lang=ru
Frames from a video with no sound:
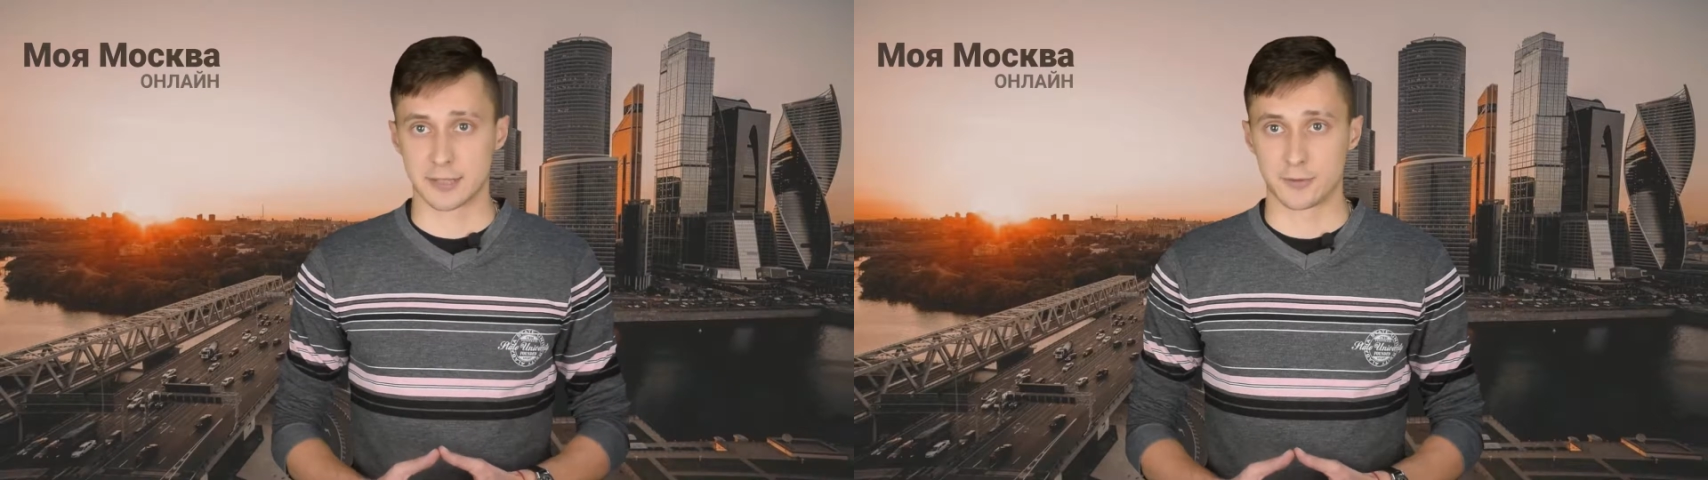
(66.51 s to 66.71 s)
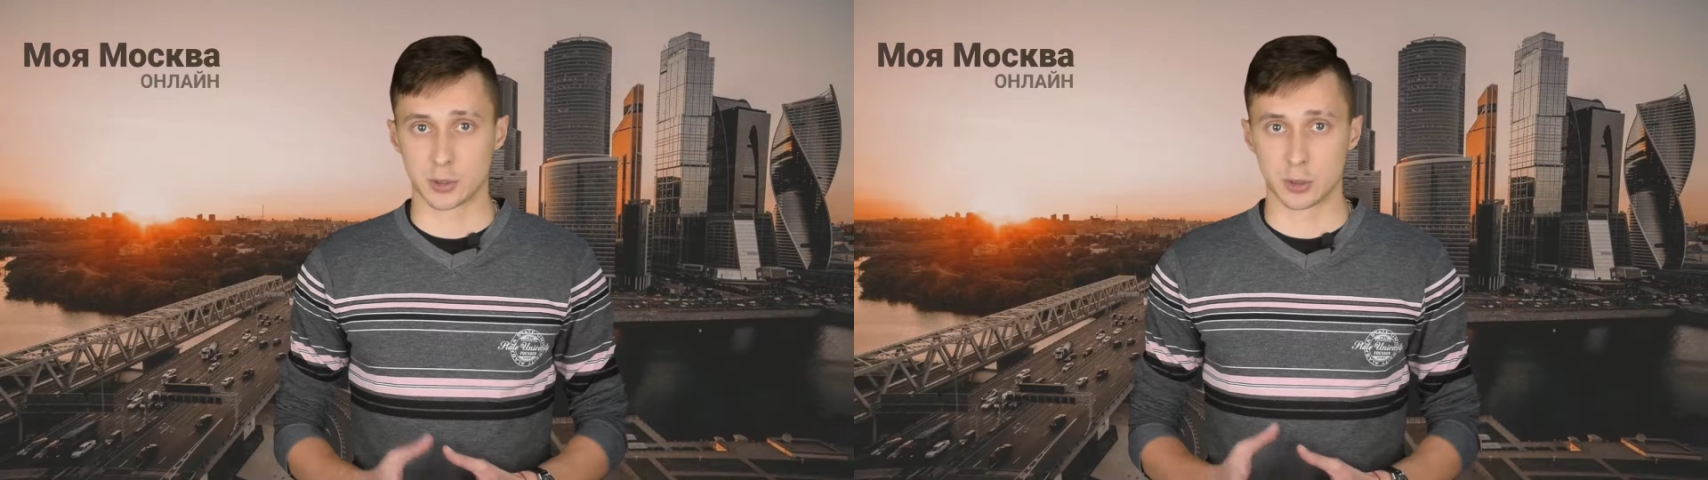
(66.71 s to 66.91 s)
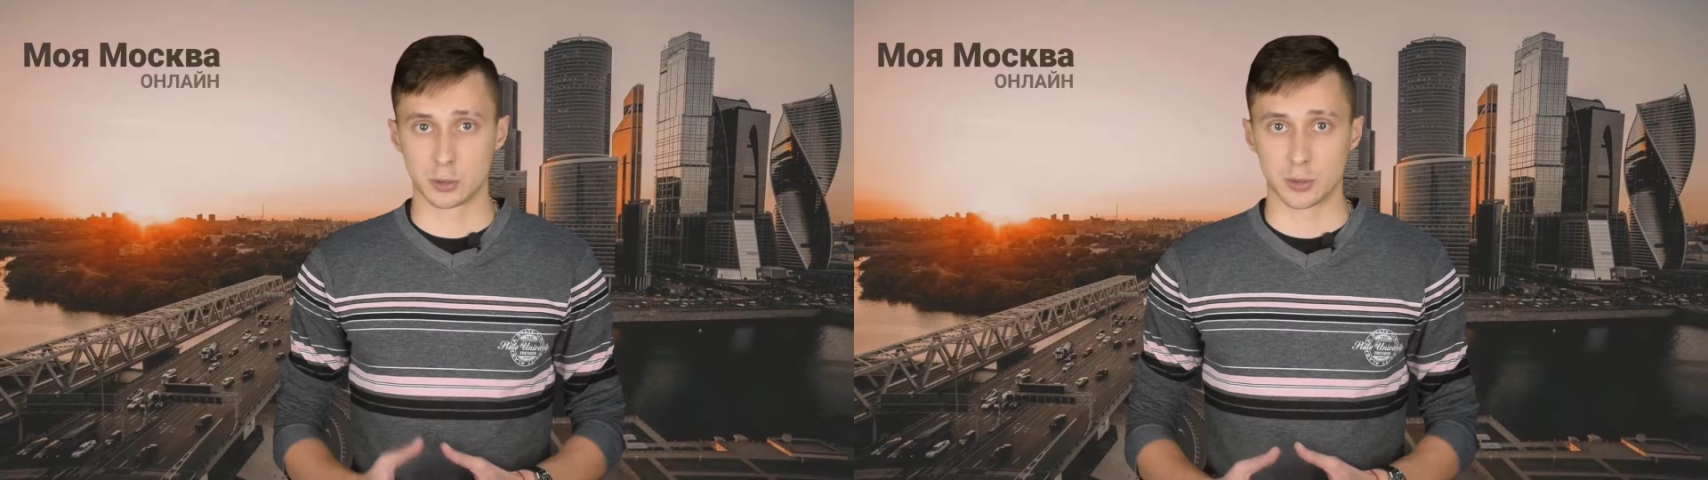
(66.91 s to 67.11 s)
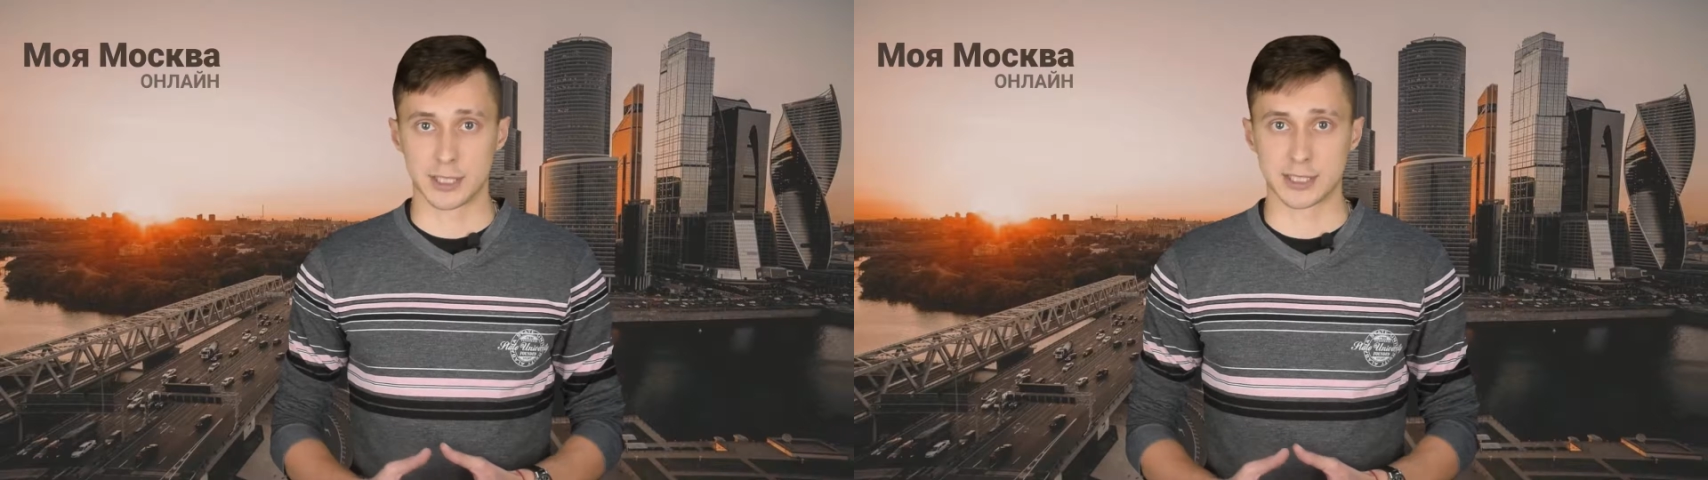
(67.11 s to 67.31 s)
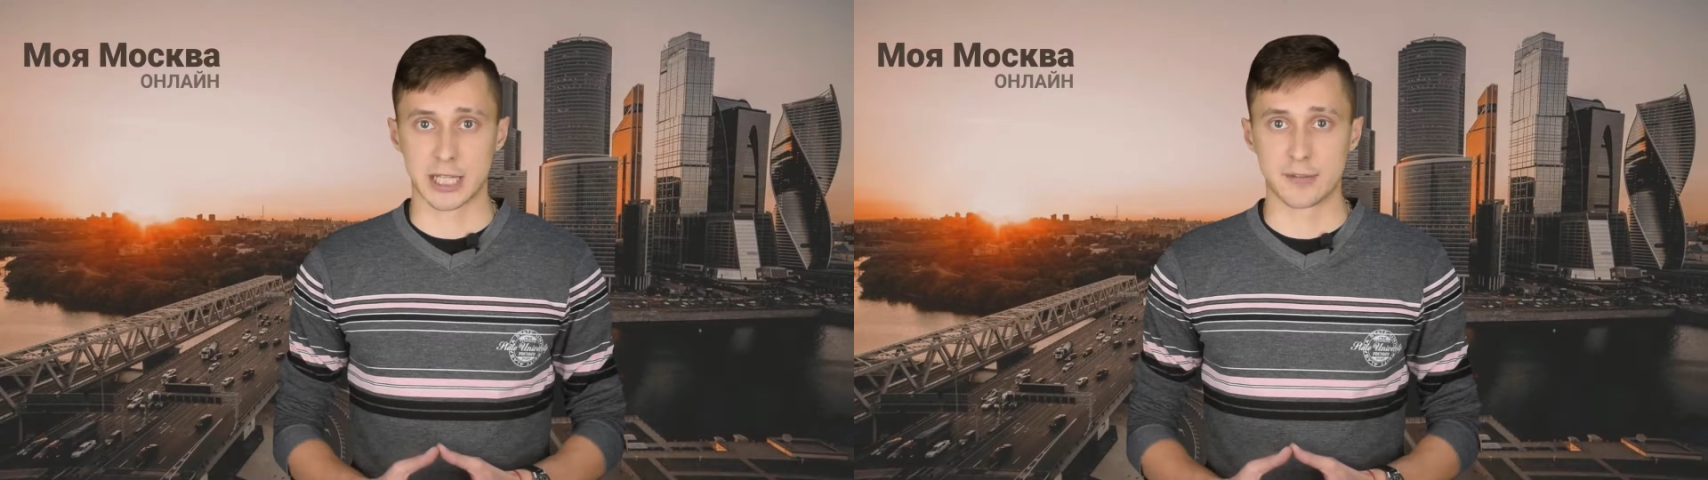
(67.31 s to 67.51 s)

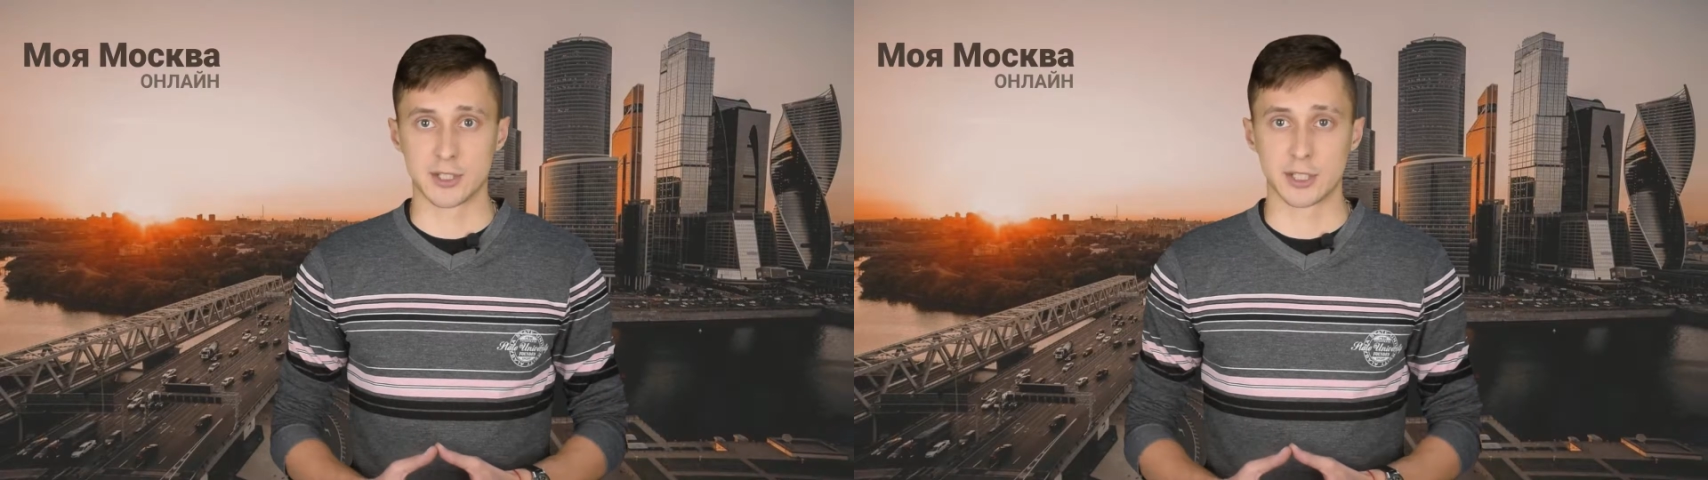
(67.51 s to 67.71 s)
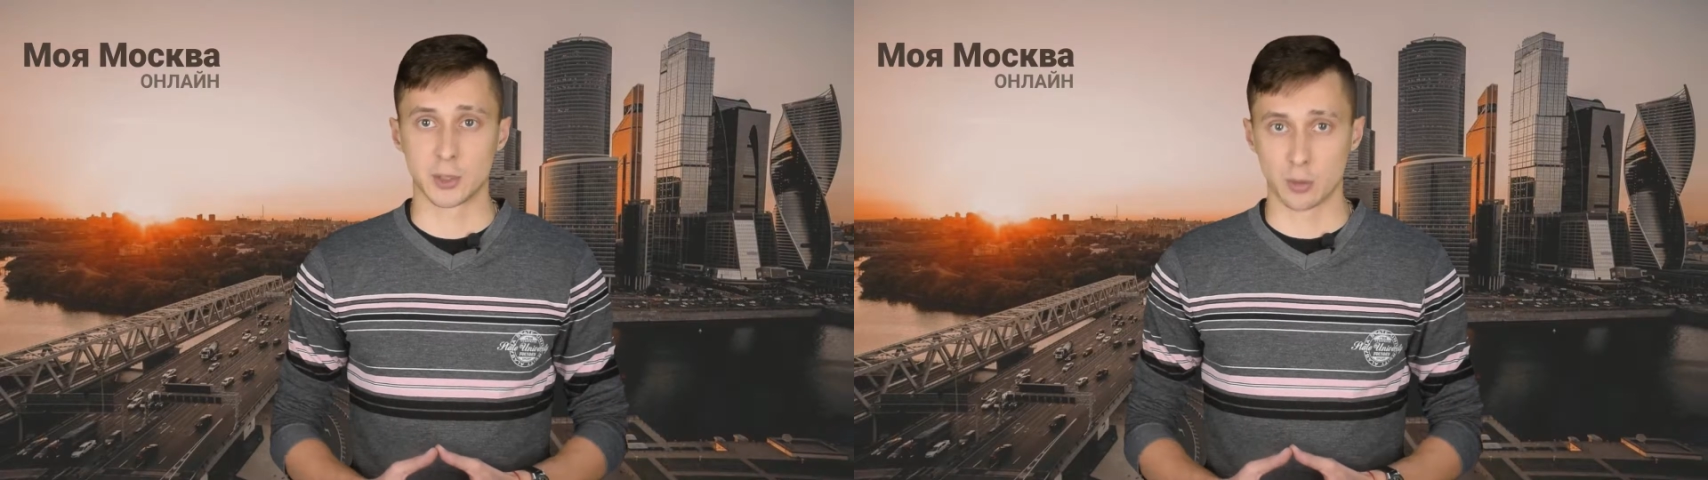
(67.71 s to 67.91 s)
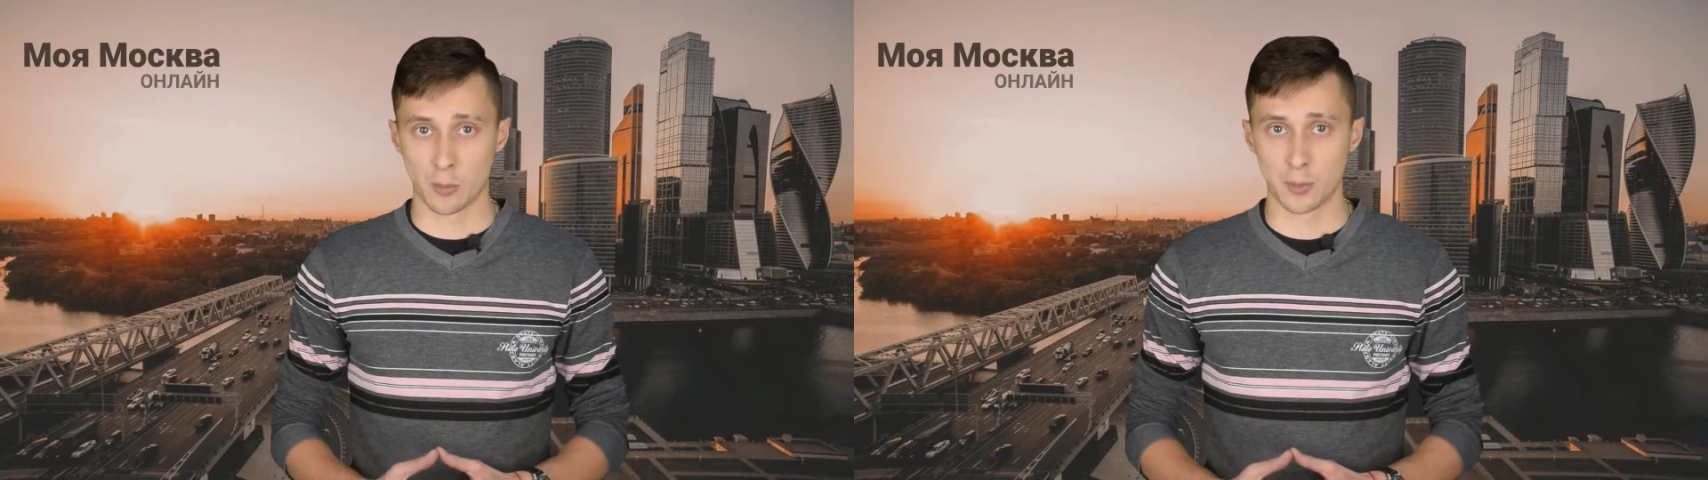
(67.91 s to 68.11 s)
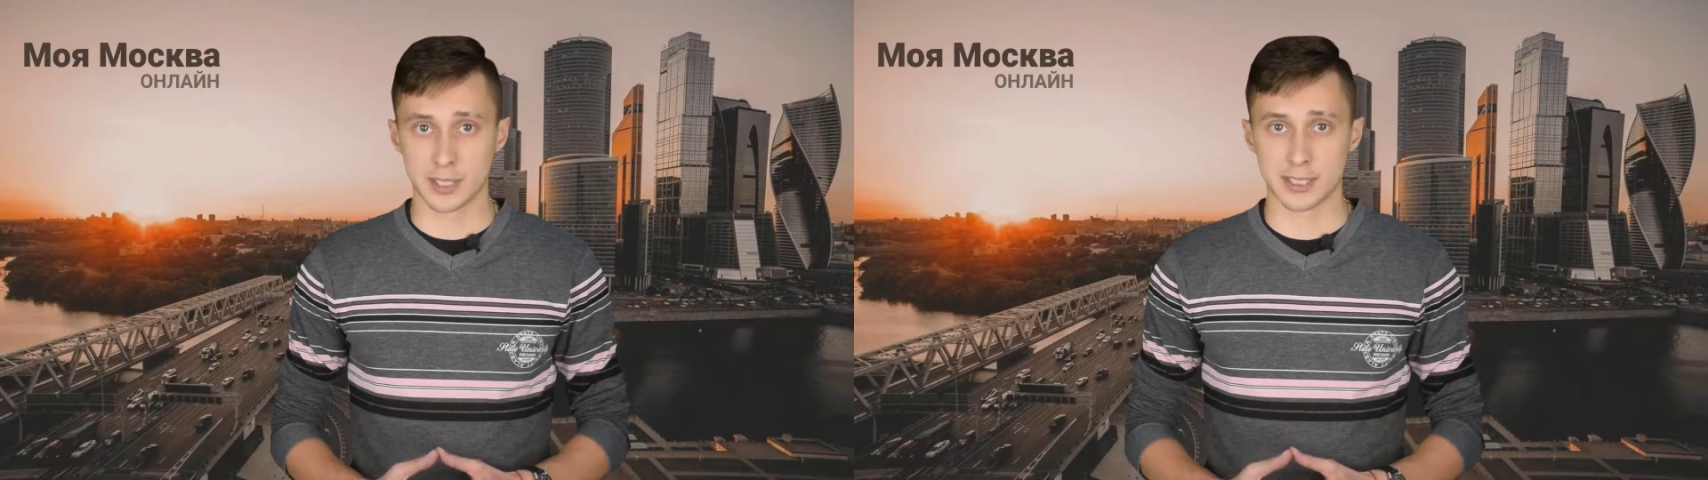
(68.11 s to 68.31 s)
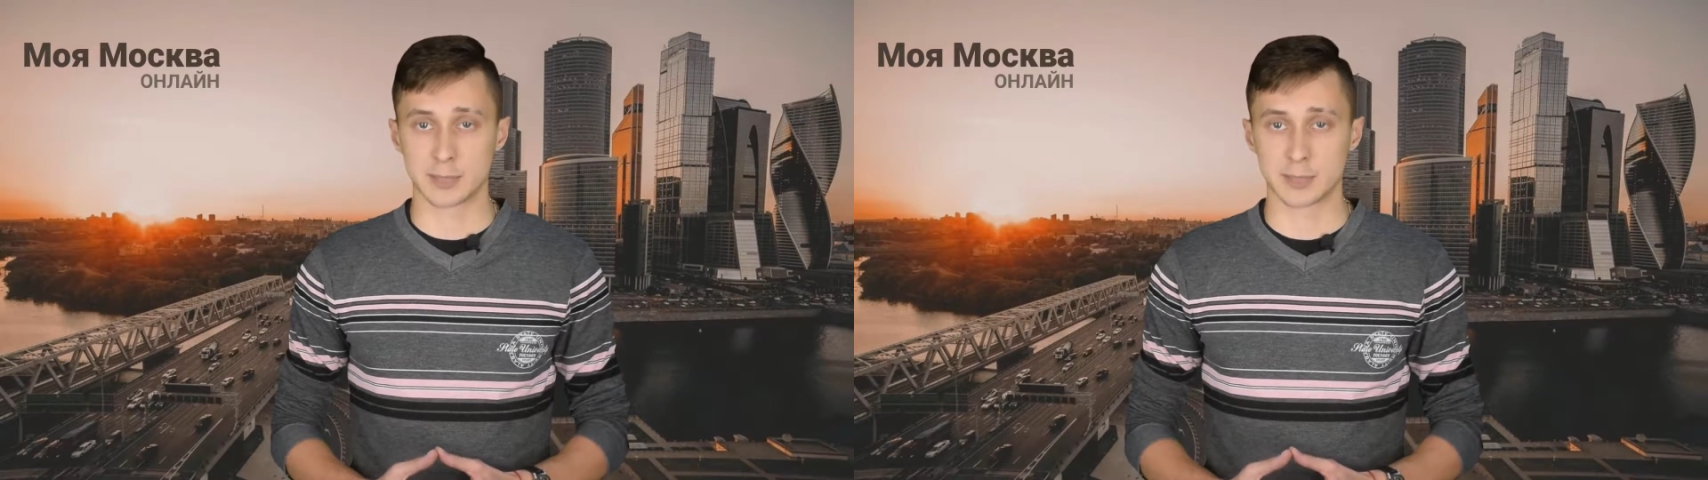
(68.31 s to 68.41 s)
физкультурно-здоровительный комплекс,